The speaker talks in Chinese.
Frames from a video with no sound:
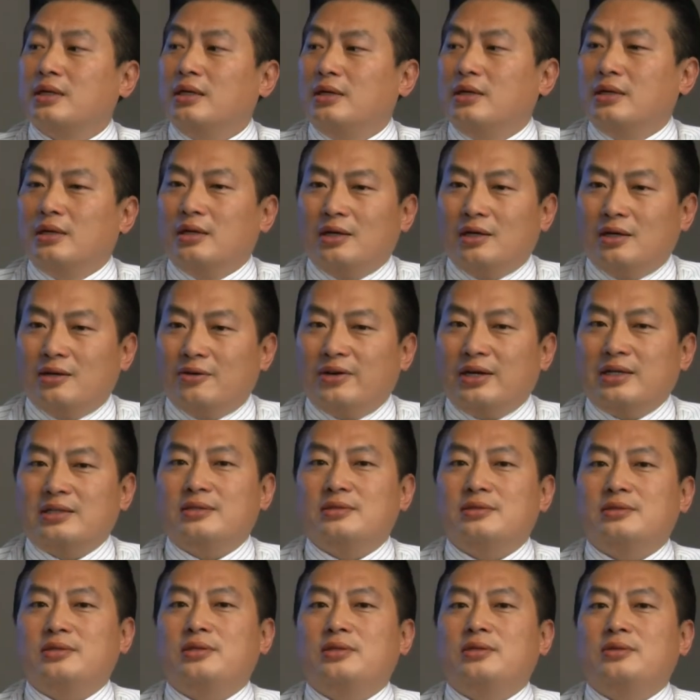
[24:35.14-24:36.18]
发生车祸，
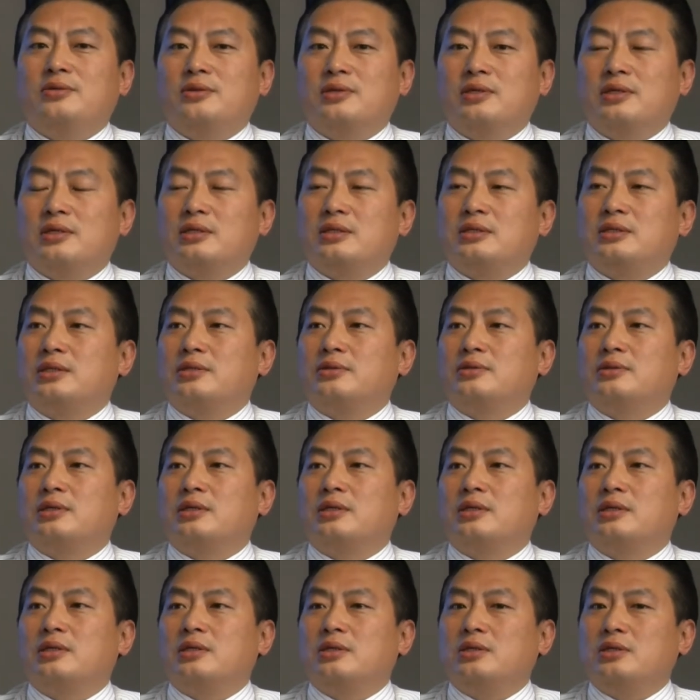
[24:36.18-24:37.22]
发生
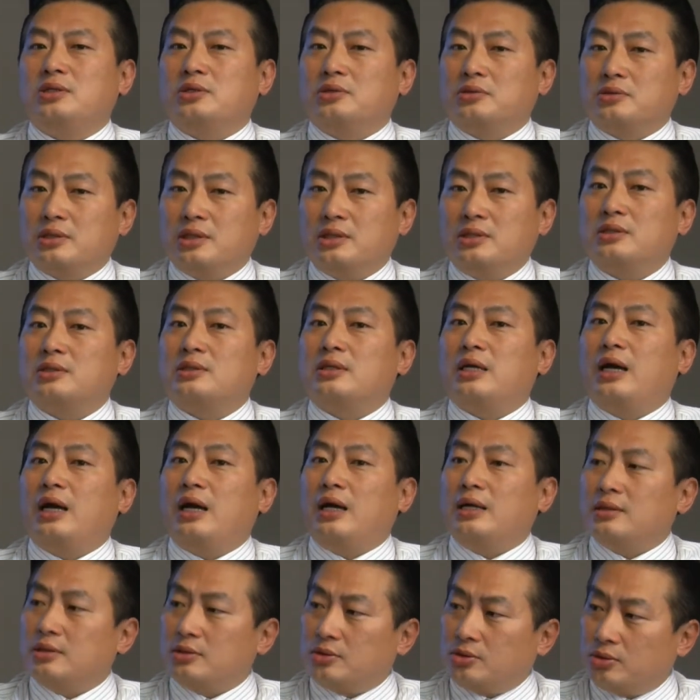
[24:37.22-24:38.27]
车祸，结
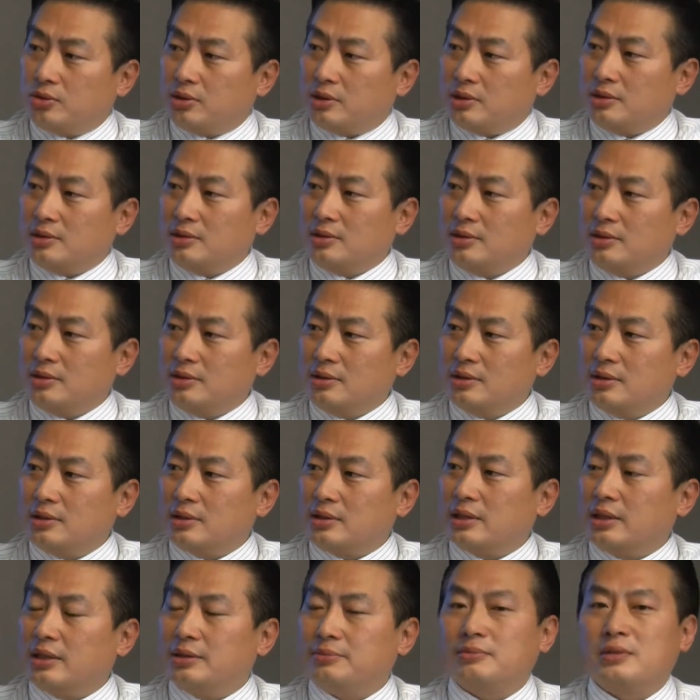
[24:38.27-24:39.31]
果有的是他
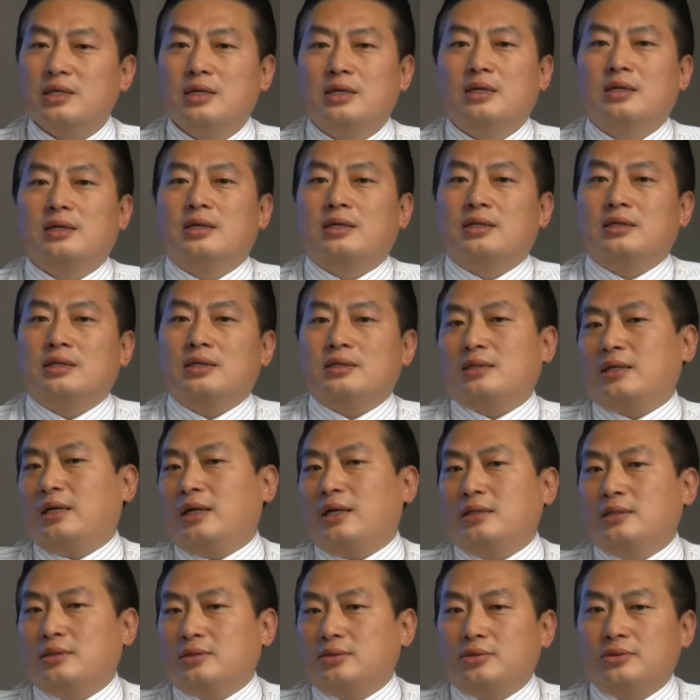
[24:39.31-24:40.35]
的
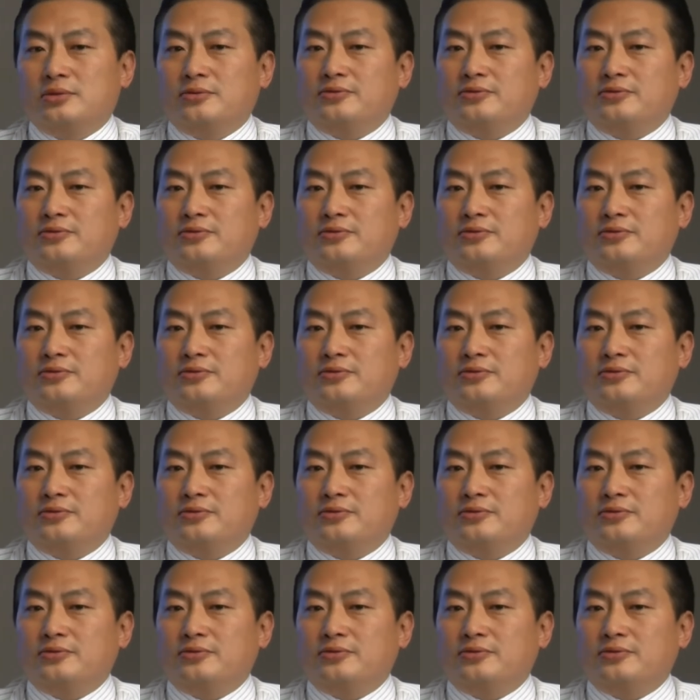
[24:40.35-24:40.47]
错，OK，